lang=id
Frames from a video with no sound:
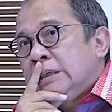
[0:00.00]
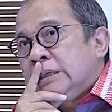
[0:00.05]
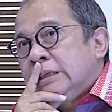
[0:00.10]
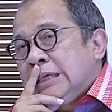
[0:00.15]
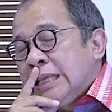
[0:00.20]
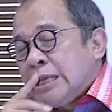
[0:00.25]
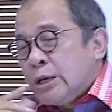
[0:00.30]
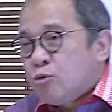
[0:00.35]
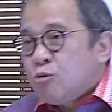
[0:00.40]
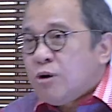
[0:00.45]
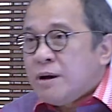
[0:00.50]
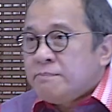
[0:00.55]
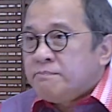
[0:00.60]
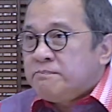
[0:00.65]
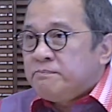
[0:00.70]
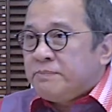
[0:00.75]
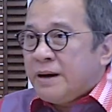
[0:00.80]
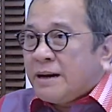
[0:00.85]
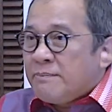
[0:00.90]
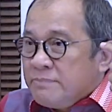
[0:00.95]
di
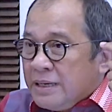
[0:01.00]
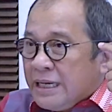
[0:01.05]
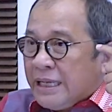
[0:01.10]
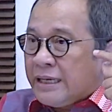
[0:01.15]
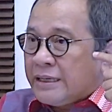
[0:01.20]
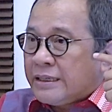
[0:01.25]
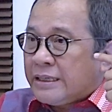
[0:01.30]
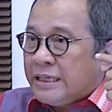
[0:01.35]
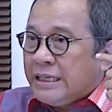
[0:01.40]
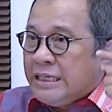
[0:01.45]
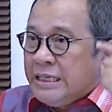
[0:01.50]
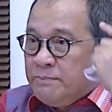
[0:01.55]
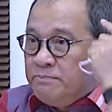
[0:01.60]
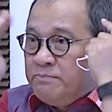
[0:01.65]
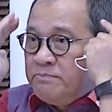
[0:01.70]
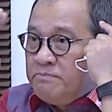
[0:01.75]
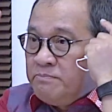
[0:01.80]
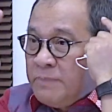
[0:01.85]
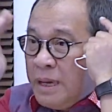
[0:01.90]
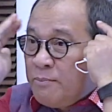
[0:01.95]
ruang publik, di
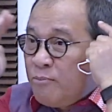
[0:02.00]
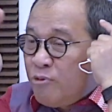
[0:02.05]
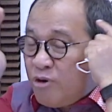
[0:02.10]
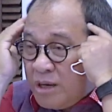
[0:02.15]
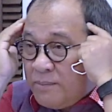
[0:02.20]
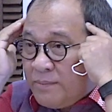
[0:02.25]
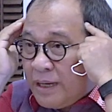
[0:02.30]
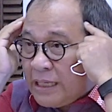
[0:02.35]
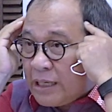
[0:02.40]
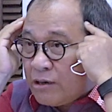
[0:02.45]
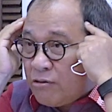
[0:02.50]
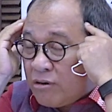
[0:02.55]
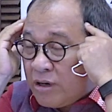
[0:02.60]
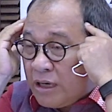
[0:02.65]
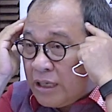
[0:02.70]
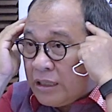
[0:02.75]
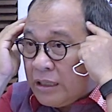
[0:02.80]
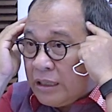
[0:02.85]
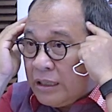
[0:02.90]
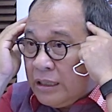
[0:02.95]
memori banyak
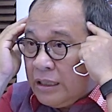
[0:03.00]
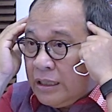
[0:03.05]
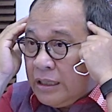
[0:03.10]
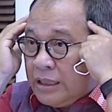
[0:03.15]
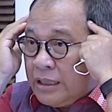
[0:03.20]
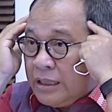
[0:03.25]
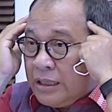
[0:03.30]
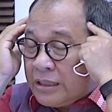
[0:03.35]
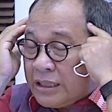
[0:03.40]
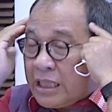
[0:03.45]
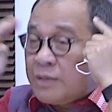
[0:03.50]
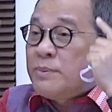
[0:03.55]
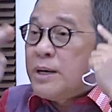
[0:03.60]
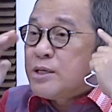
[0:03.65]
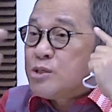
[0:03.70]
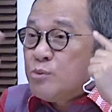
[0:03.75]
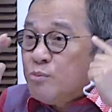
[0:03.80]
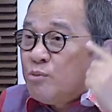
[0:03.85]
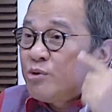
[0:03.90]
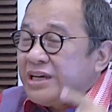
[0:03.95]
orang,
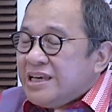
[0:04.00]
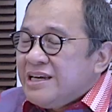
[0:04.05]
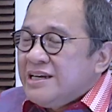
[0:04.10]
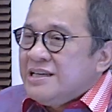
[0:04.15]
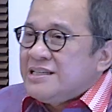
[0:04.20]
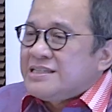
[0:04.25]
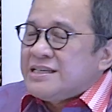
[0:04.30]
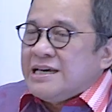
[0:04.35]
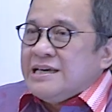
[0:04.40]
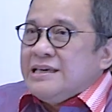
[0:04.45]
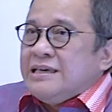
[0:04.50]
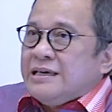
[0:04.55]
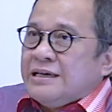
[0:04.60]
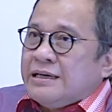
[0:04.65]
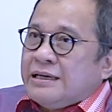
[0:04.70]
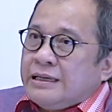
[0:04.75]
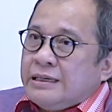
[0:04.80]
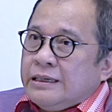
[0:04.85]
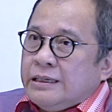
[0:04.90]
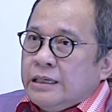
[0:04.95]
termasuk mungkin di
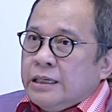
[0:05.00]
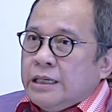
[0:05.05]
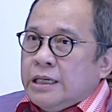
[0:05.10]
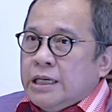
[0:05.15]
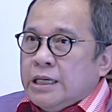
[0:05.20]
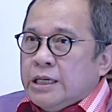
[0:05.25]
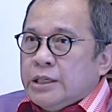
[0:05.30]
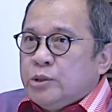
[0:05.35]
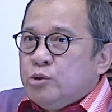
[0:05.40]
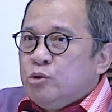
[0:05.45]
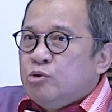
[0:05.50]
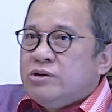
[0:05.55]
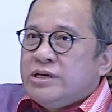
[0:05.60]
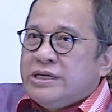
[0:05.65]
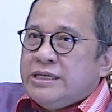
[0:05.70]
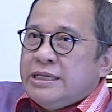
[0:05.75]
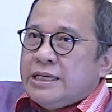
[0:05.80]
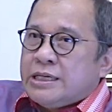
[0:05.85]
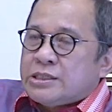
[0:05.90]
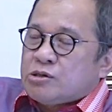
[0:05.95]
saya,
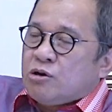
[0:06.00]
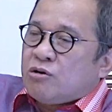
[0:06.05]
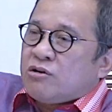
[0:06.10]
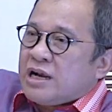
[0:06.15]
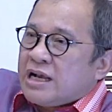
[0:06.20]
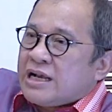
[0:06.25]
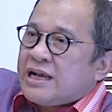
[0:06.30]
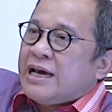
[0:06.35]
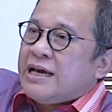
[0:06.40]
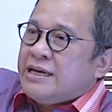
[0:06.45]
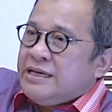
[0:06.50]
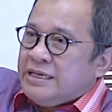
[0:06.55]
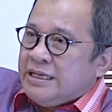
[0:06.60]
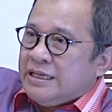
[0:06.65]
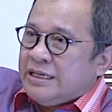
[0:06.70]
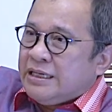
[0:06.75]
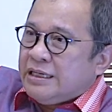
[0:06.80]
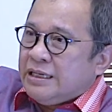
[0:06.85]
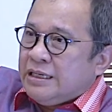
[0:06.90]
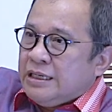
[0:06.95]
dunia seorang
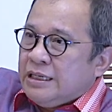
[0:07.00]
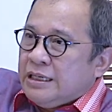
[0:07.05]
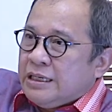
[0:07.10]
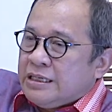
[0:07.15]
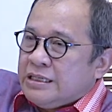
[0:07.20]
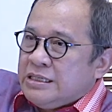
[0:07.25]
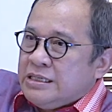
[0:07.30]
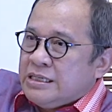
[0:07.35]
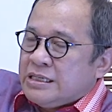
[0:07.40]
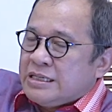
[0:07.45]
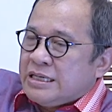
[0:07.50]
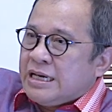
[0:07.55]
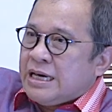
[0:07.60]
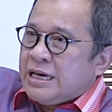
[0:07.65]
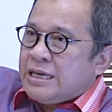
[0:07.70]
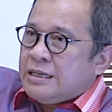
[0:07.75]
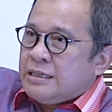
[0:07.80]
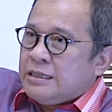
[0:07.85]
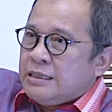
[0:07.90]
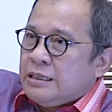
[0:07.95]
KD
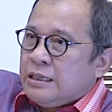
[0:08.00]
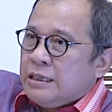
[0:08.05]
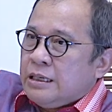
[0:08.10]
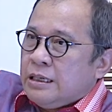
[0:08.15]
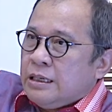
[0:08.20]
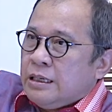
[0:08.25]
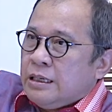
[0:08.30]
dengan